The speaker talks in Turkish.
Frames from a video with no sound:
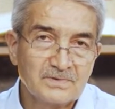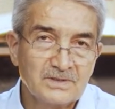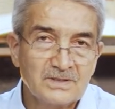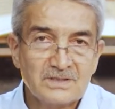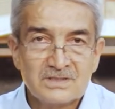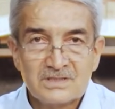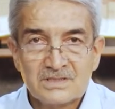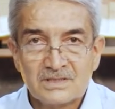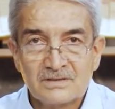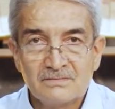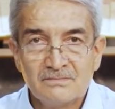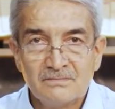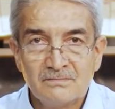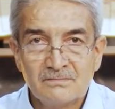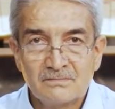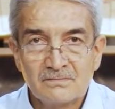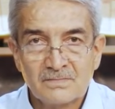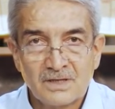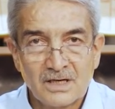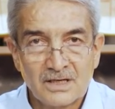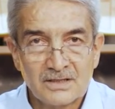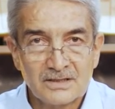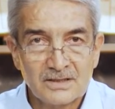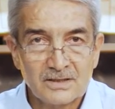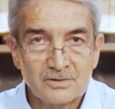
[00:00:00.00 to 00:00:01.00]
İsim
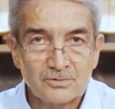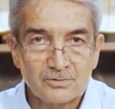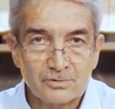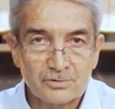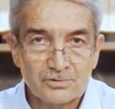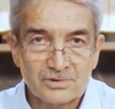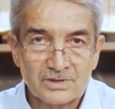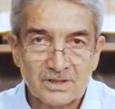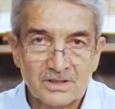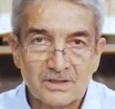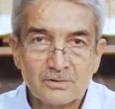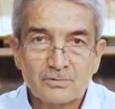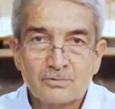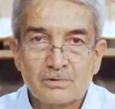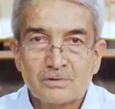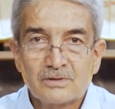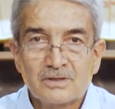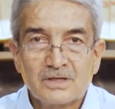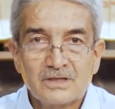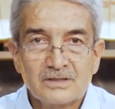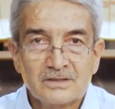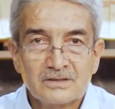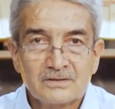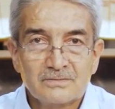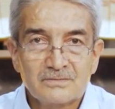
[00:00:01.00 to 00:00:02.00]
aynen Türkçe'de
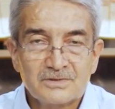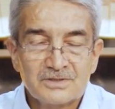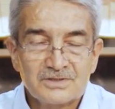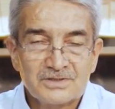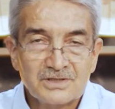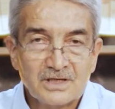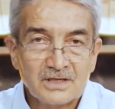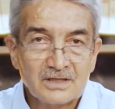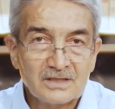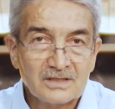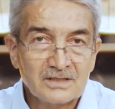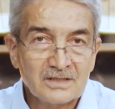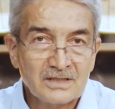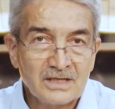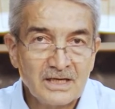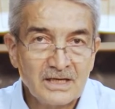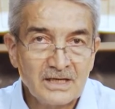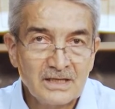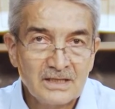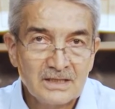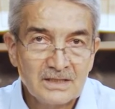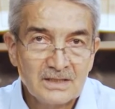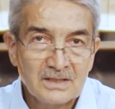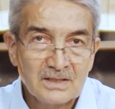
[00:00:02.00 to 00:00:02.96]
kullandığımız şekliyle